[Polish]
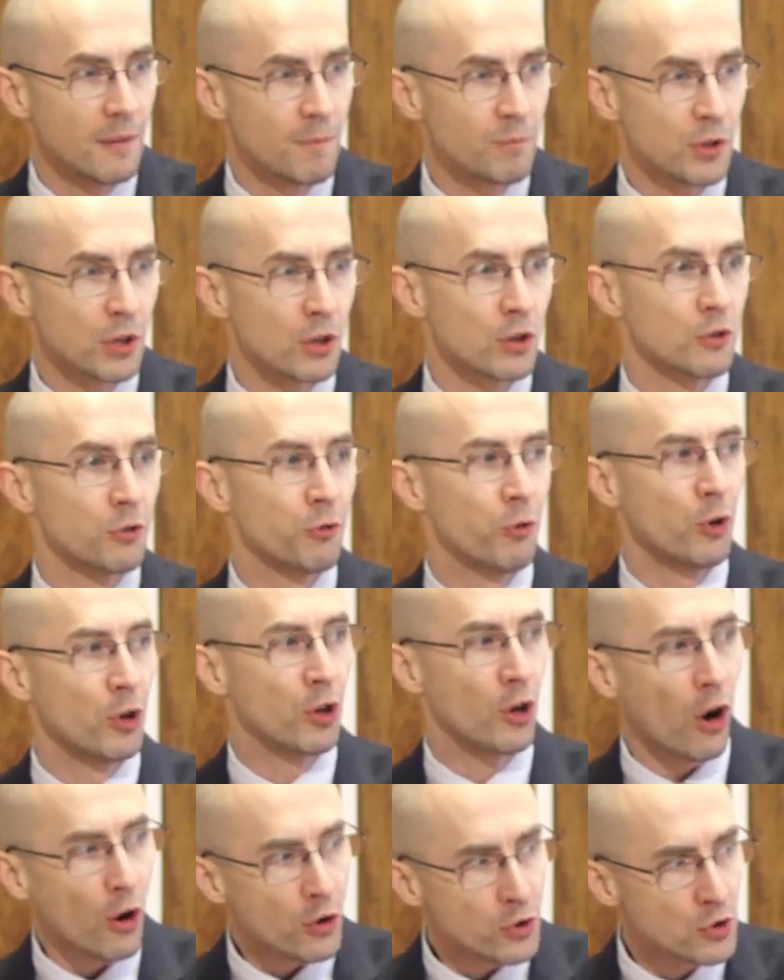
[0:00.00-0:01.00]
tylko Twój
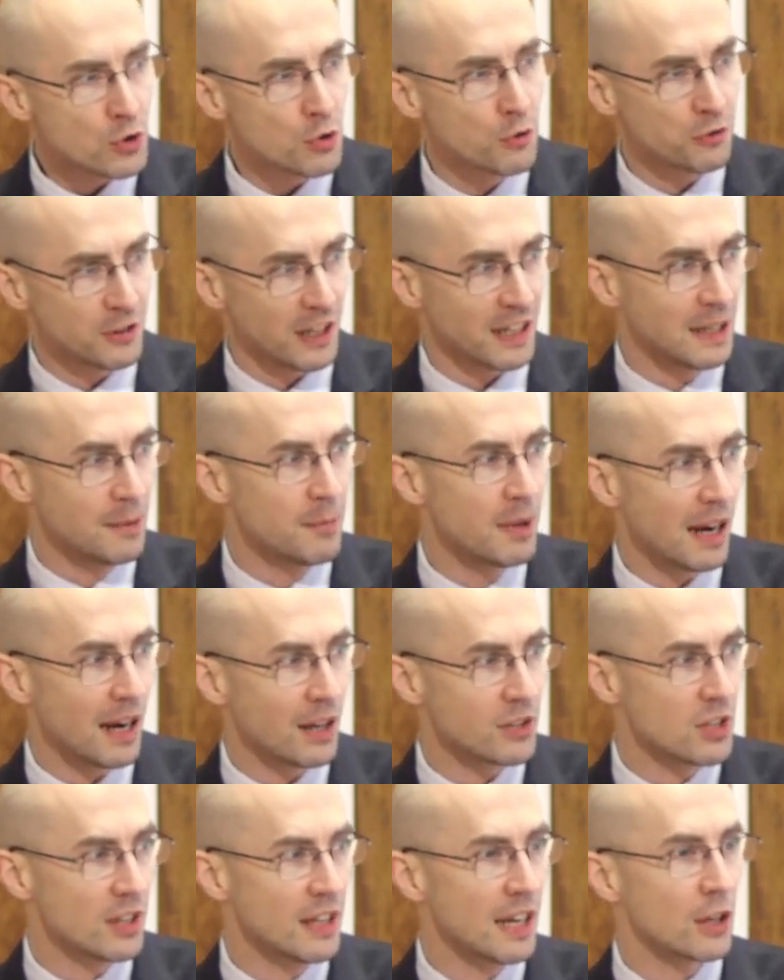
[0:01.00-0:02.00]
Kościół w takim
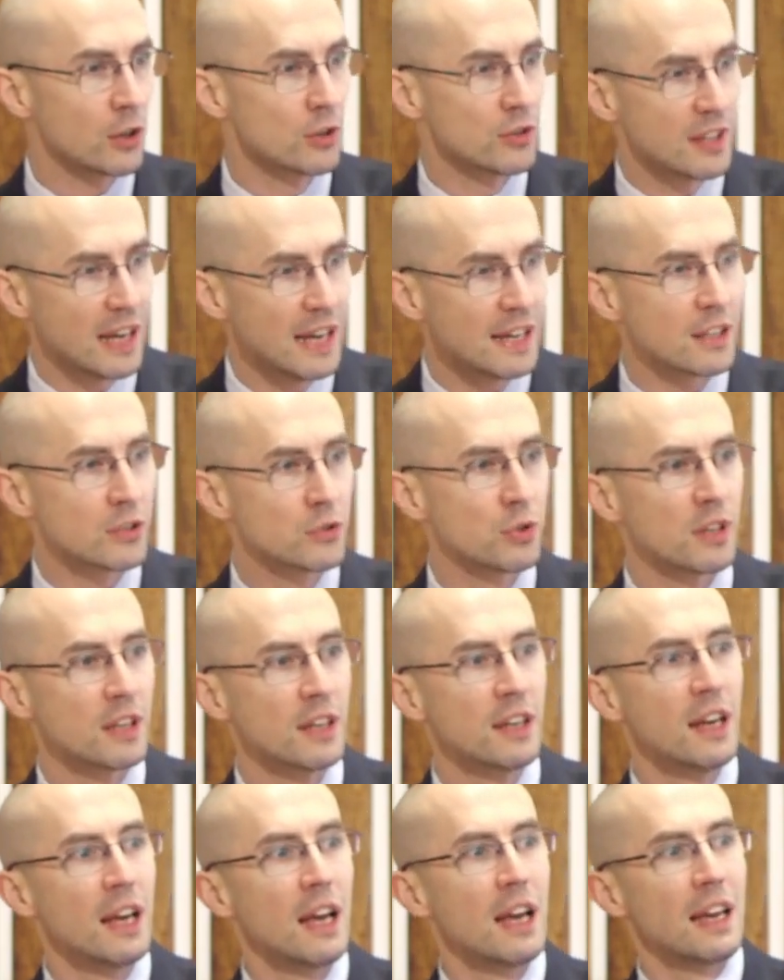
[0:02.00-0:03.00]
razie, jako ten, który
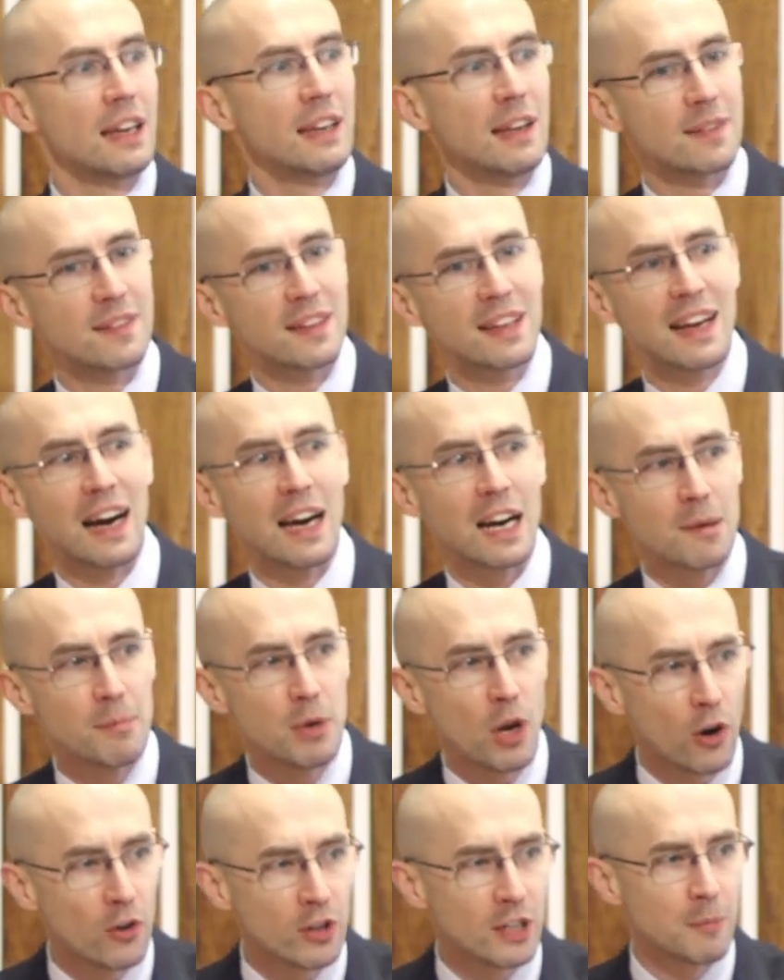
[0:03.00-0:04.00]
jest
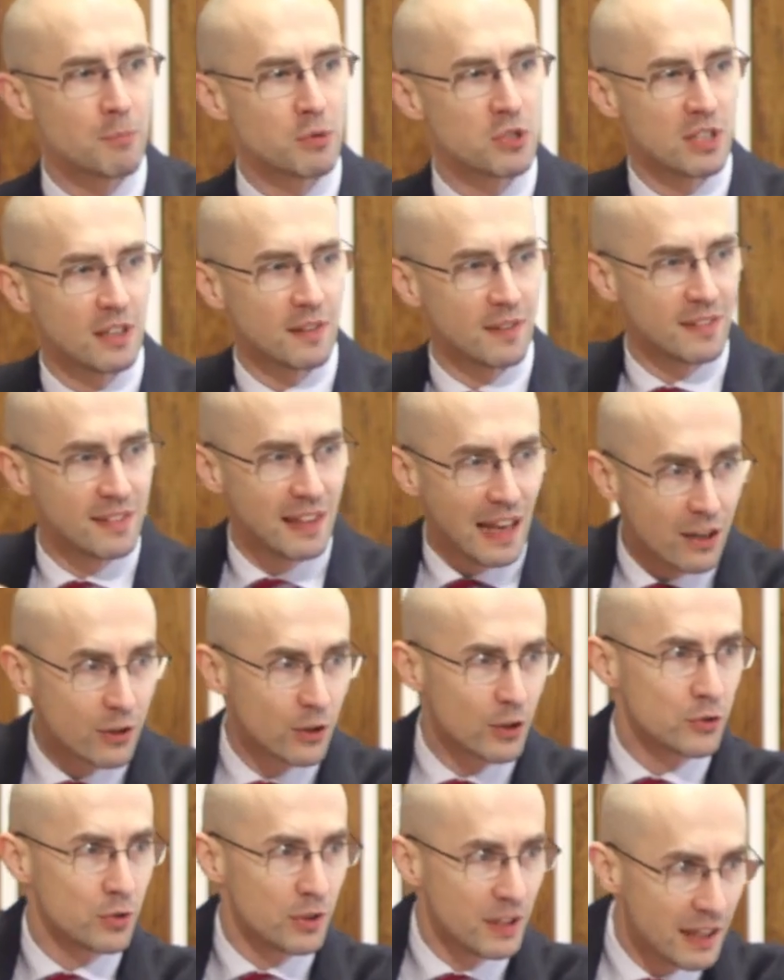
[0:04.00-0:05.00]
karmiony przez tego,
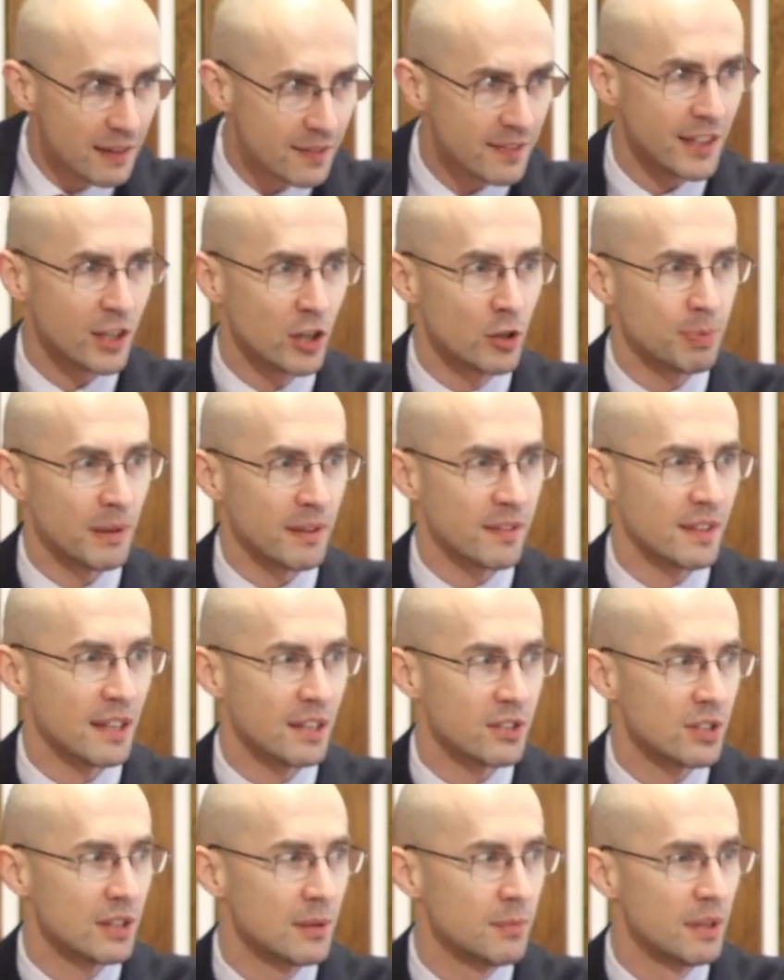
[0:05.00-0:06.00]
który jest jego
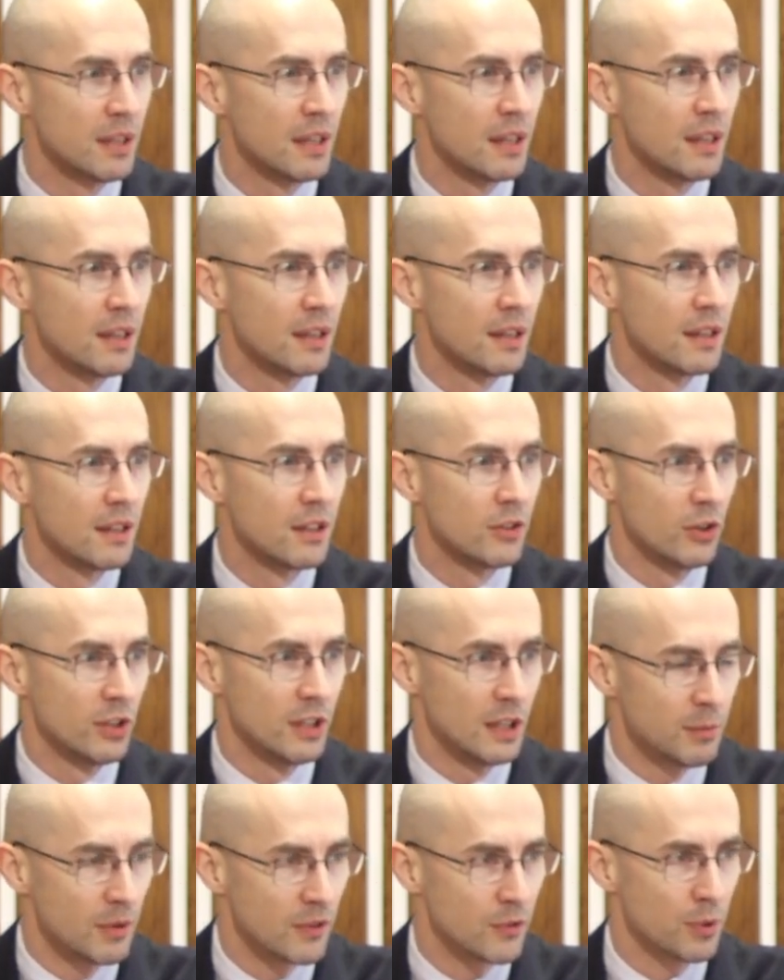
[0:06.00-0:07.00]
pasterzem, no
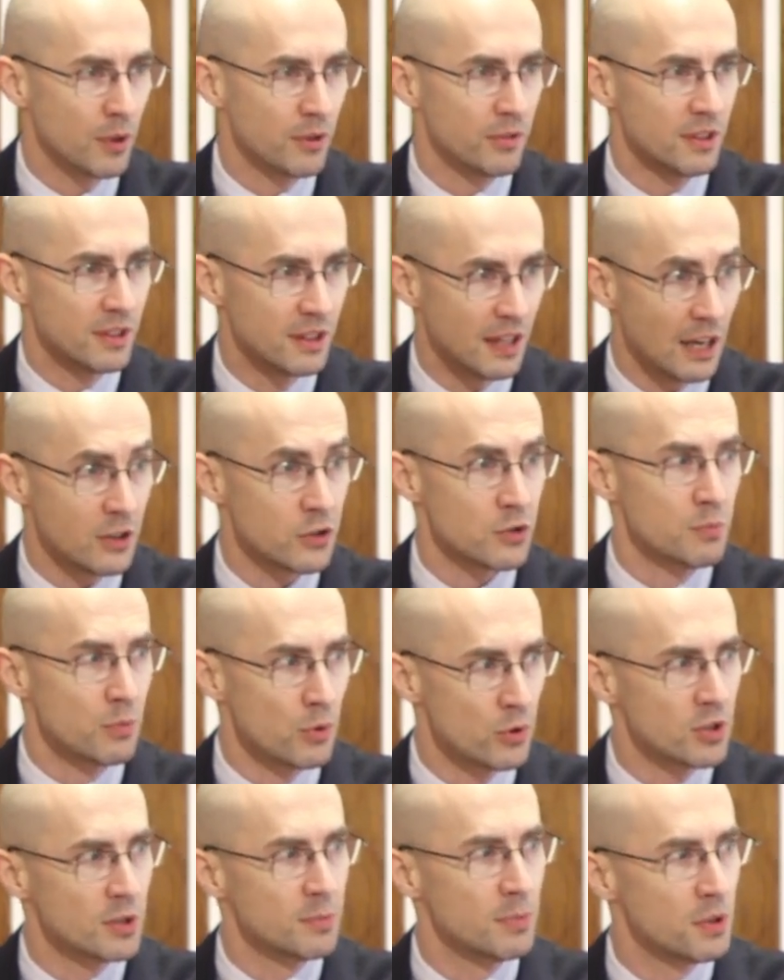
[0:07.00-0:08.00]
innymi słowy, też
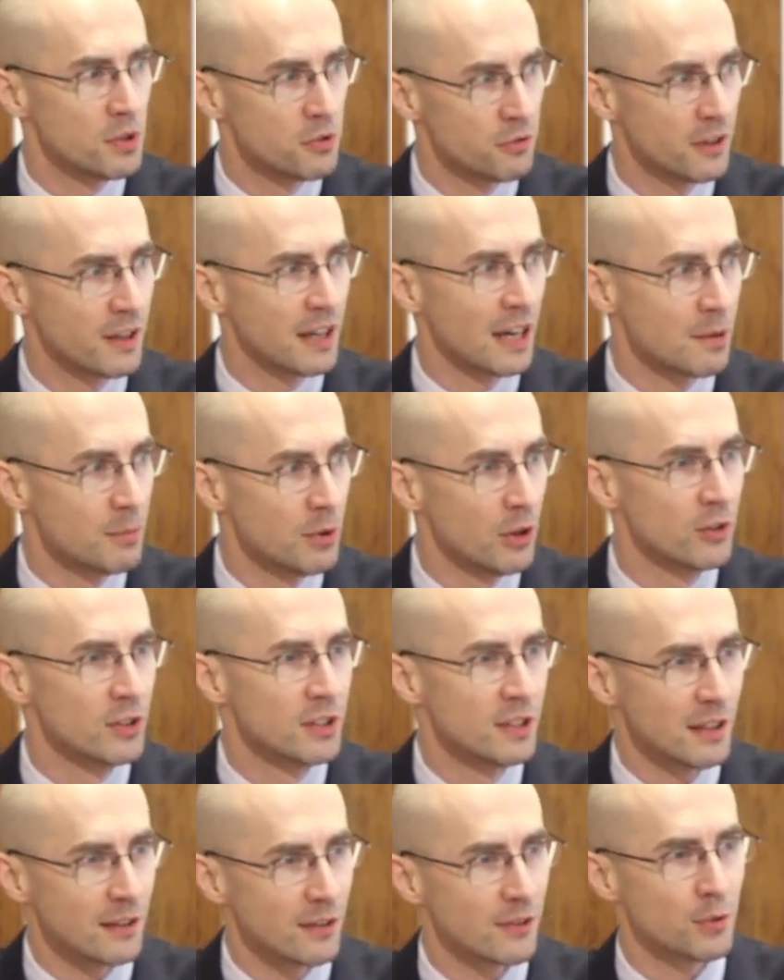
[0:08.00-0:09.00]
musi być wykarmiony
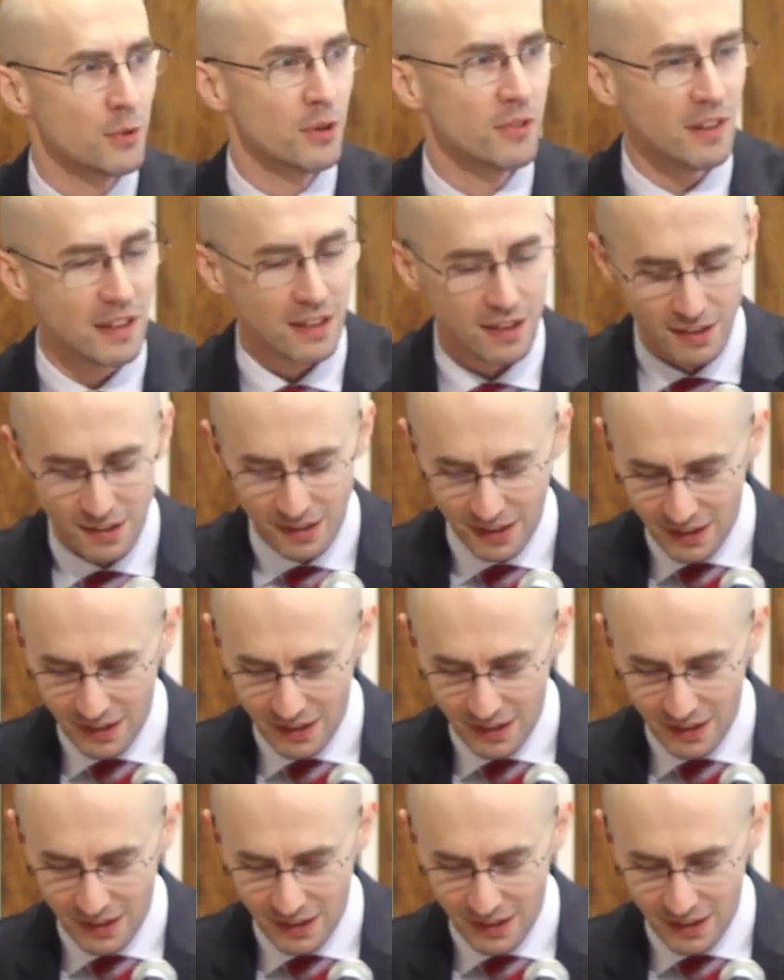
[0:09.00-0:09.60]
na słowach